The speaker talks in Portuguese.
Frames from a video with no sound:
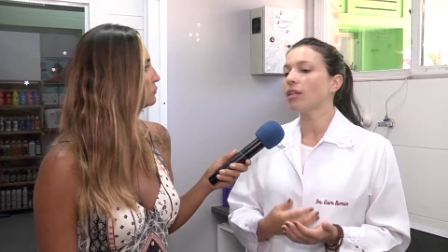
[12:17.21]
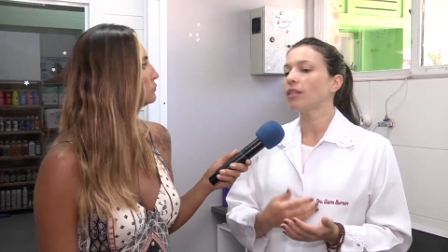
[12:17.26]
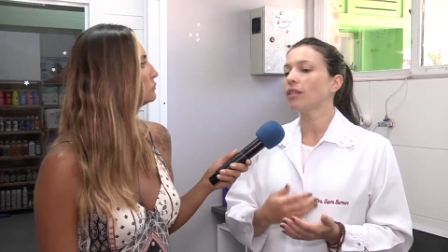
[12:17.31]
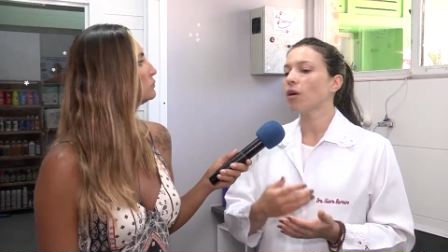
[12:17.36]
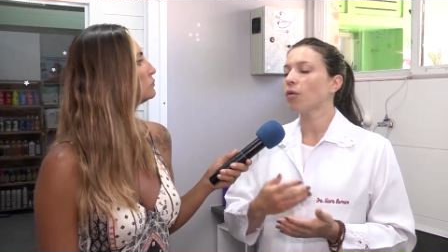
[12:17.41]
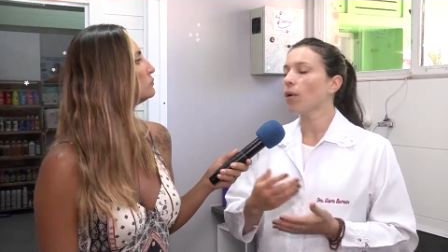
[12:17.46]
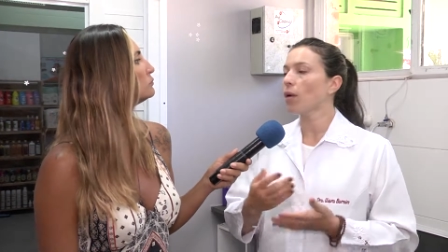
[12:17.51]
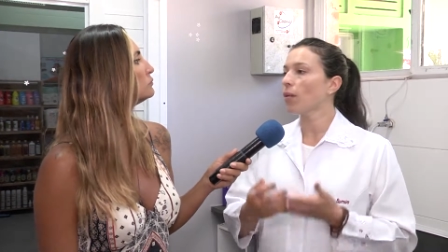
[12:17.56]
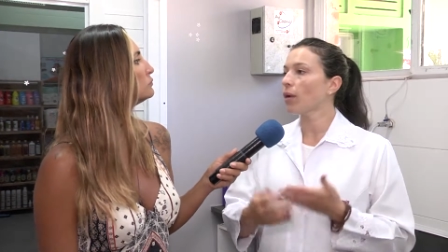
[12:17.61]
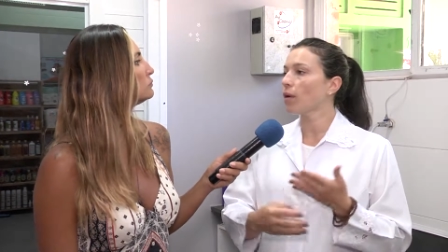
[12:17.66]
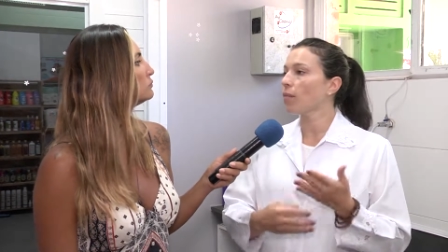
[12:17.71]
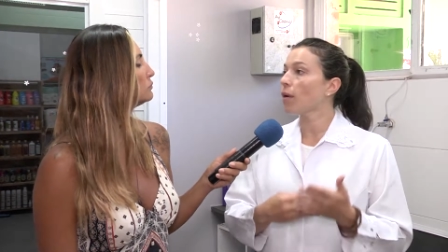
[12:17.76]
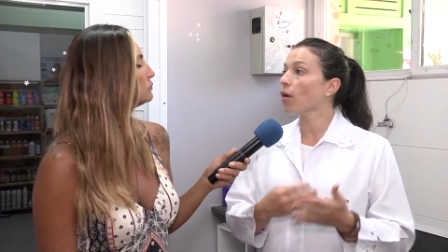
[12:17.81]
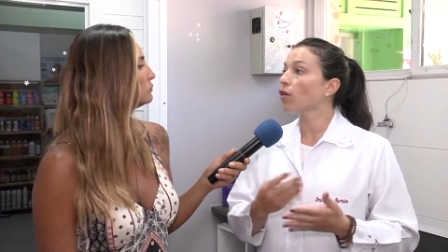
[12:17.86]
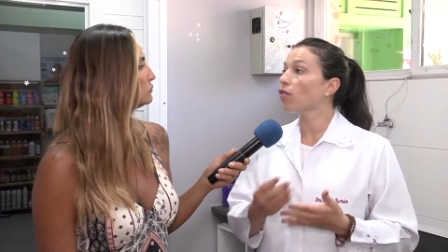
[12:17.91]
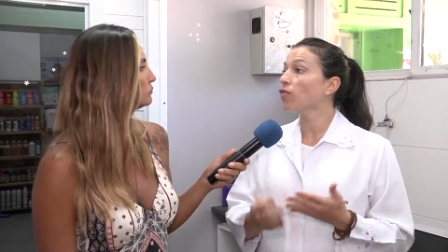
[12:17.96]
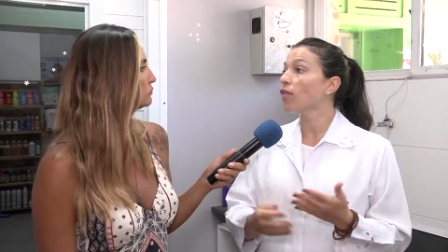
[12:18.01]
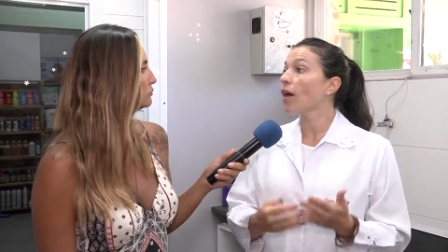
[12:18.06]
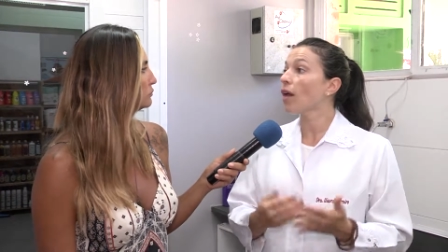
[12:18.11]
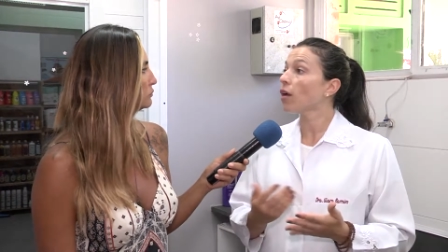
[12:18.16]
então é um animal
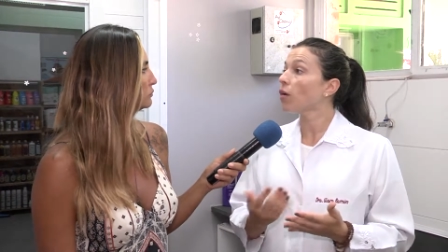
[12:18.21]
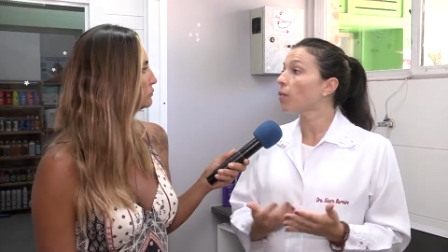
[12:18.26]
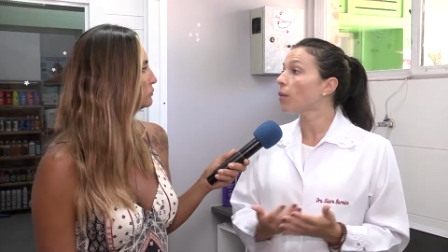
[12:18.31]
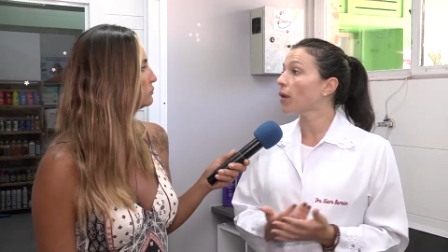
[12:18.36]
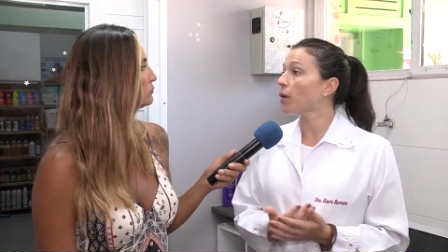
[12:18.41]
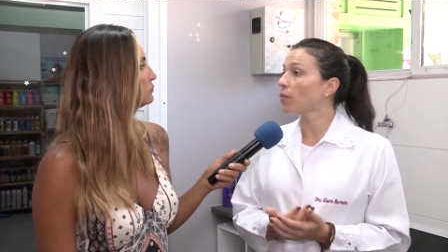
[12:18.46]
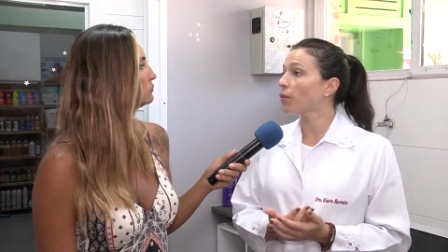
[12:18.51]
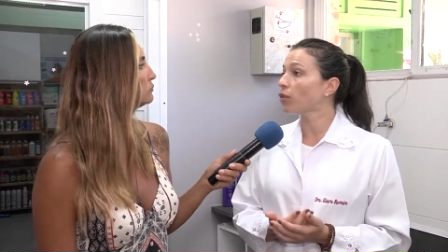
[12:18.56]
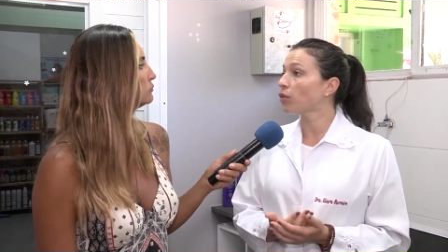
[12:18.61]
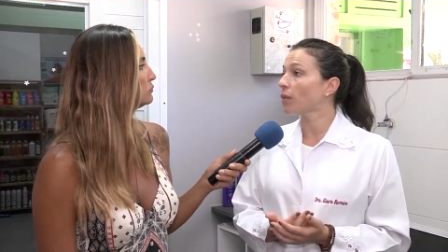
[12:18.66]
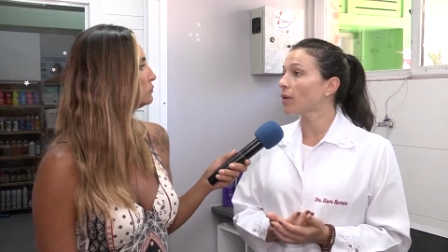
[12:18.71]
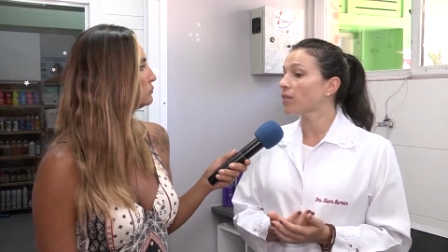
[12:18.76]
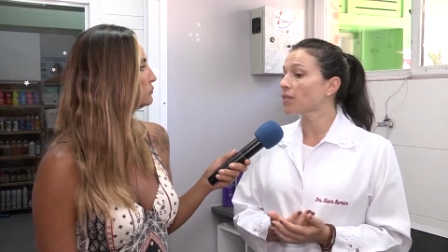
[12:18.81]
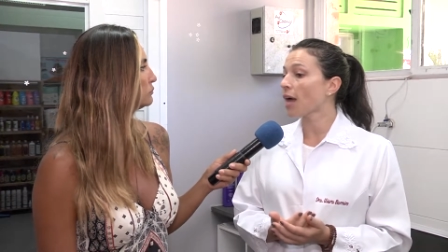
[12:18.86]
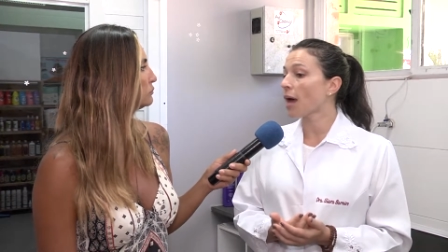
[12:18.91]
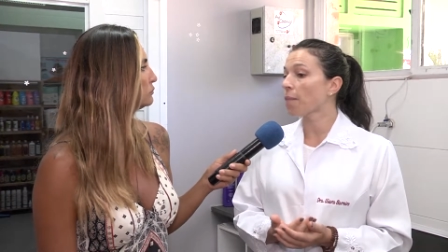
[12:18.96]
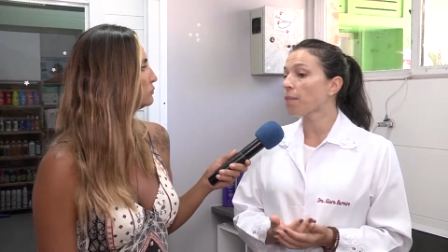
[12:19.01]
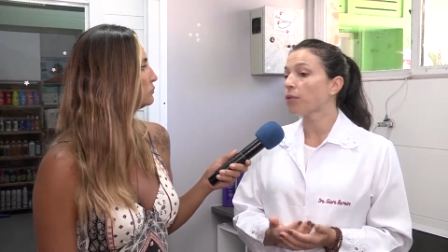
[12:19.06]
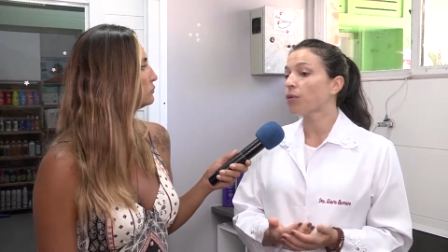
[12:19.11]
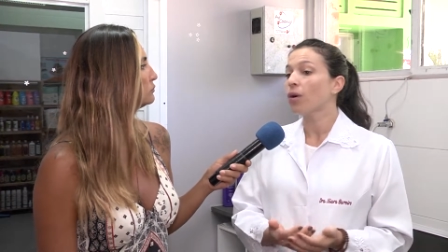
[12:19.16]
que vai recuperar muito mais
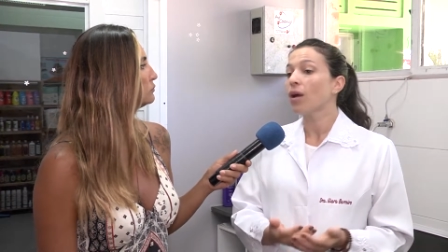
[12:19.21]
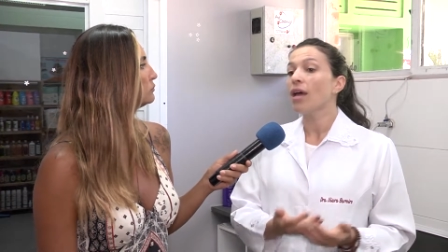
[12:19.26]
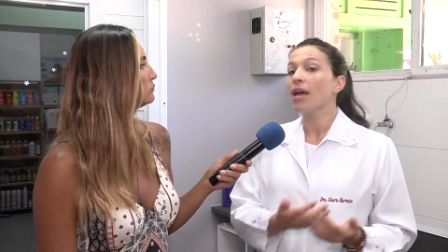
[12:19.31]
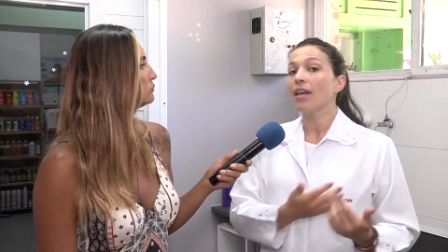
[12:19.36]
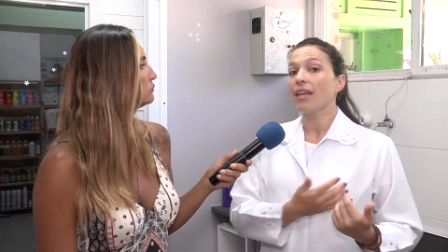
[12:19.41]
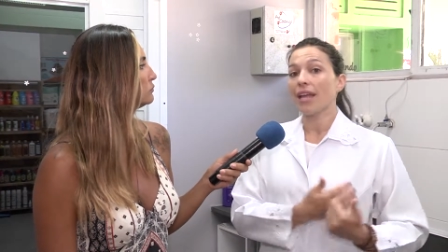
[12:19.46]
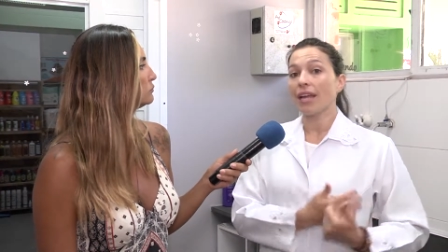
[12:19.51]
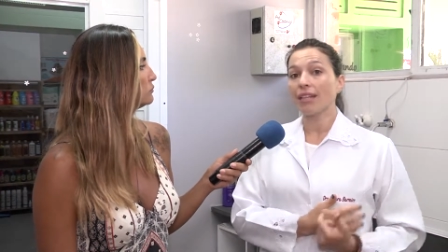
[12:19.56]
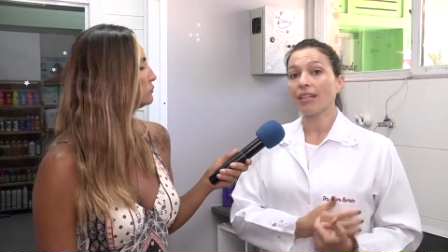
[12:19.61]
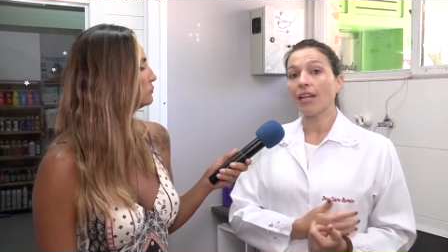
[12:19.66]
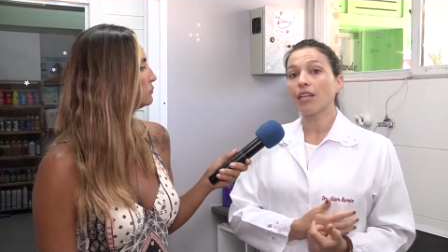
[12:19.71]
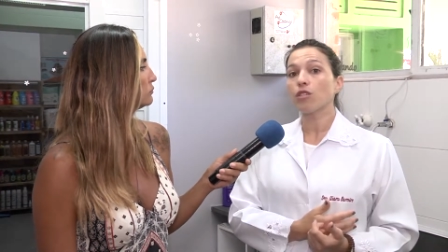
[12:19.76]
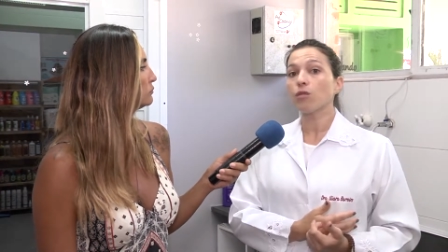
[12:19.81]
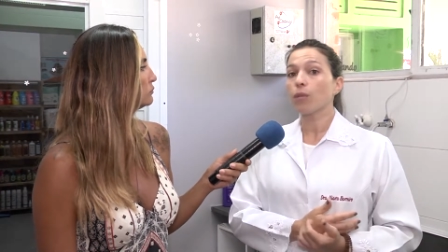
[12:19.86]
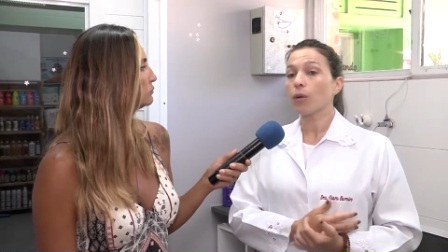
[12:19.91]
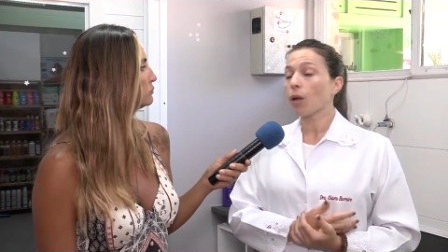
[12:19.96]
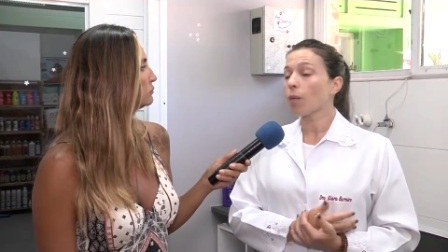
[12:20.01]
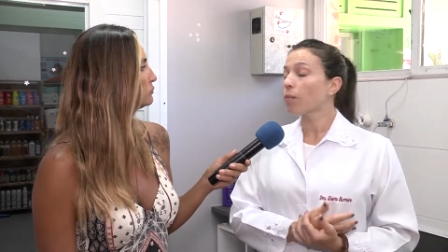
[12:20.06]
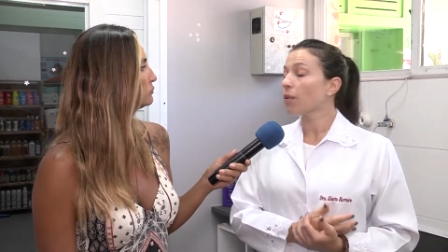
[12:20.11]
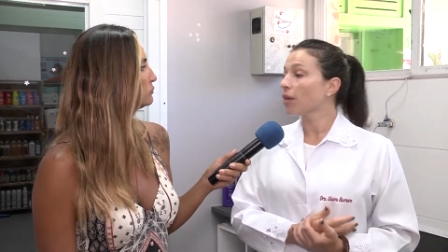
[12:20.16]
rápido e até as
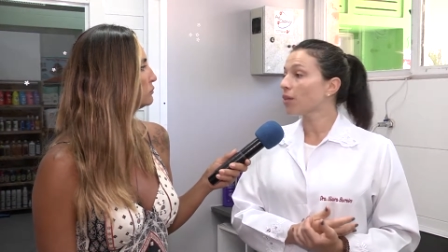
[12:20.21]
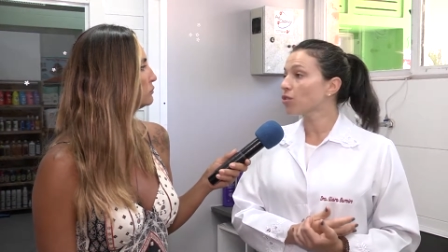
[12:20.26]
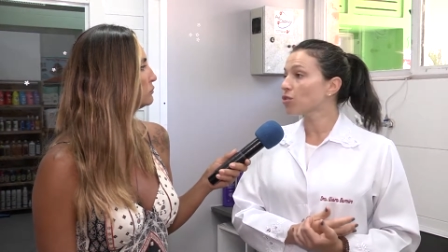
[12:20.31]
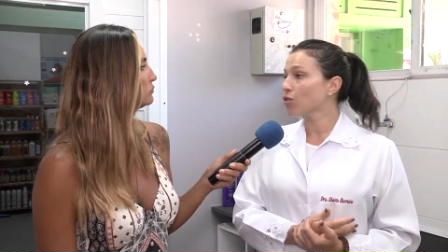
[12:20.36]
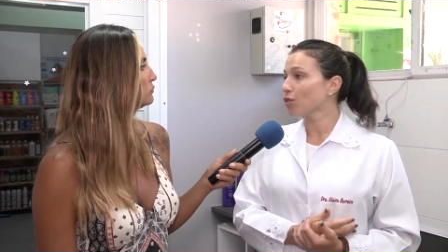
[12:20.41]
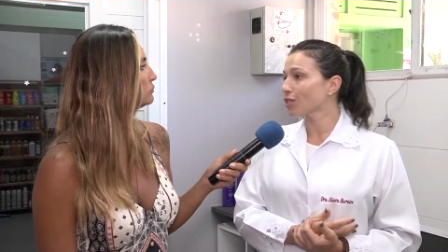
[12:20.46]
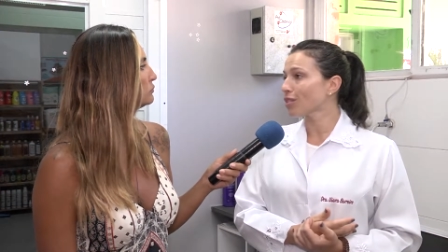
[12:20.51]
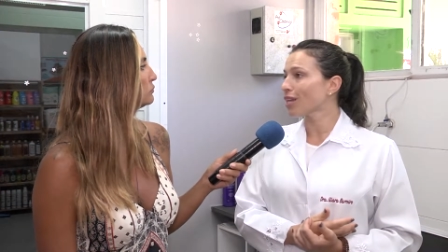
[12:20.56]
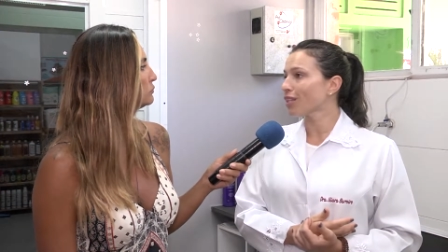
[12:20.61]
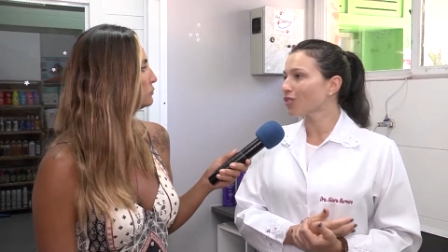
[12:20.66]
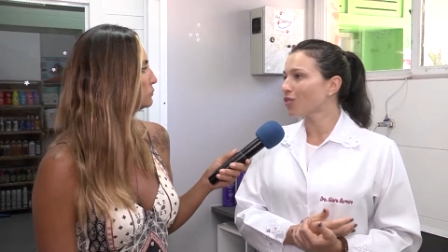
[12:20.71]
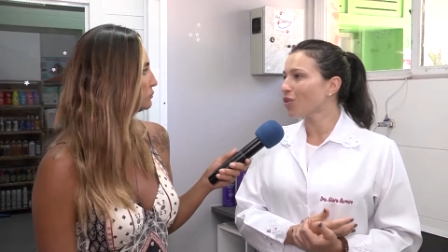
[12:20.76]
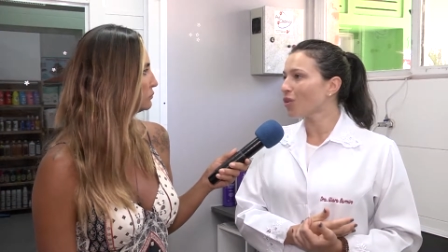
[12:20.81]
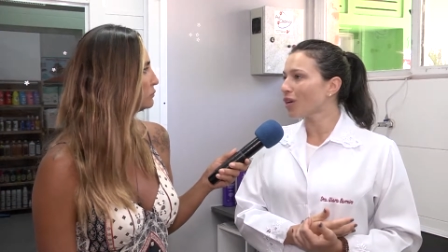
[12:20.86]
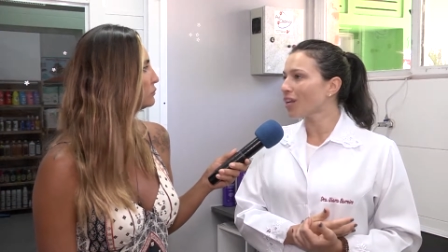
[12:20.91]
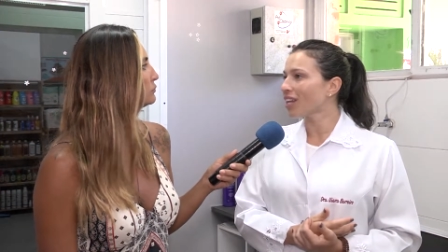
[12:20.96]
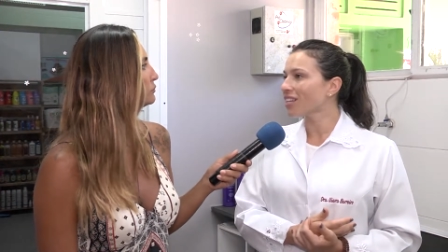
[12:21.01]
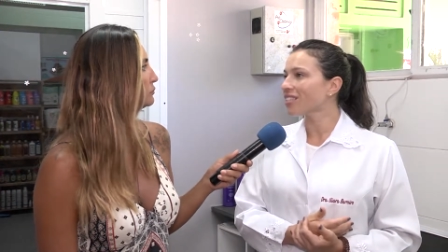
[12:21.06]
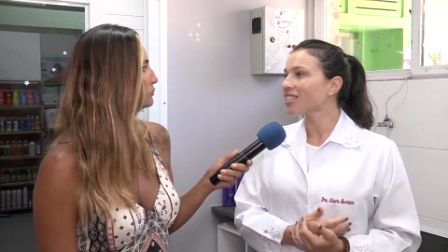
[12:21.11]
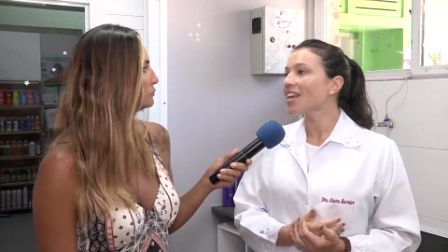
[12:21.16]
próprias
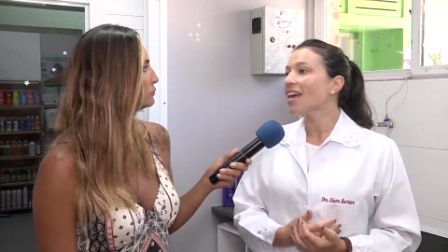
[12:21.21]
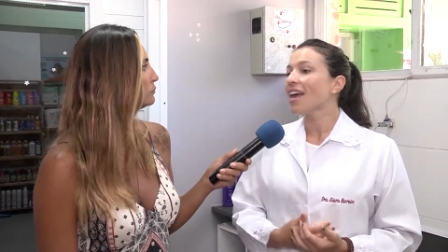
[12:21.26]
tosadoras,